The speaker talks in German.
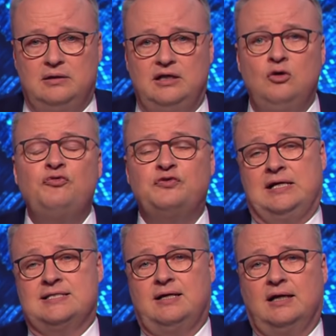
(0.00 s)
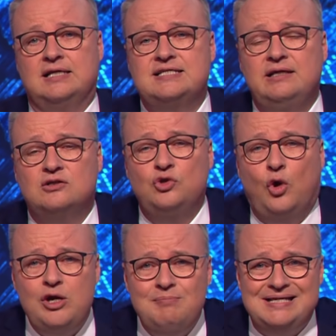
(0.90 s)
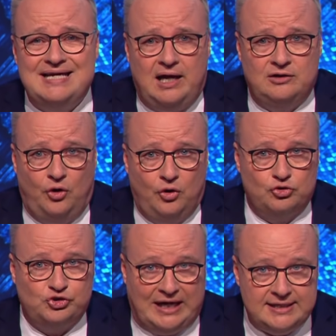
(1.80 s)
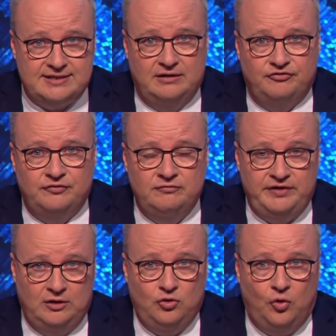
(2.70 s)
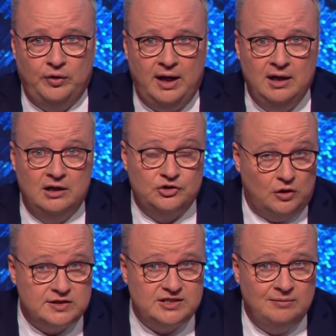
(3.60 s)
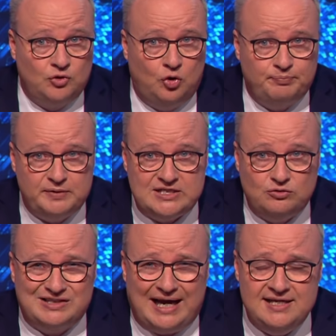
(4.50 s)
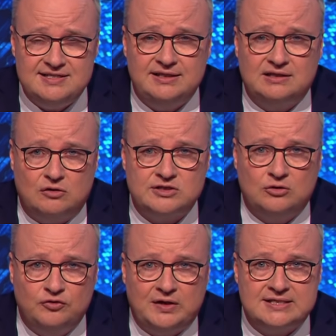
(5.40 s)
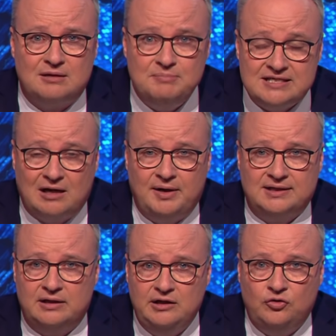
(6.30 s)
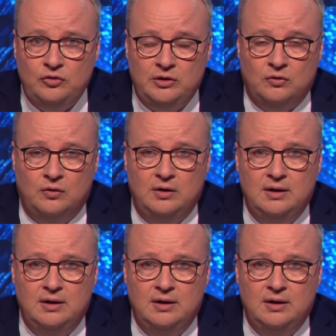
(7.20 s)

Die Lufthansa kassiert 9 Milliarden Euro Staatshilfen wegen Corona. Trotzdem droht bis zu 30.000 Lufthansa-Mitarbeitern die Kündigung.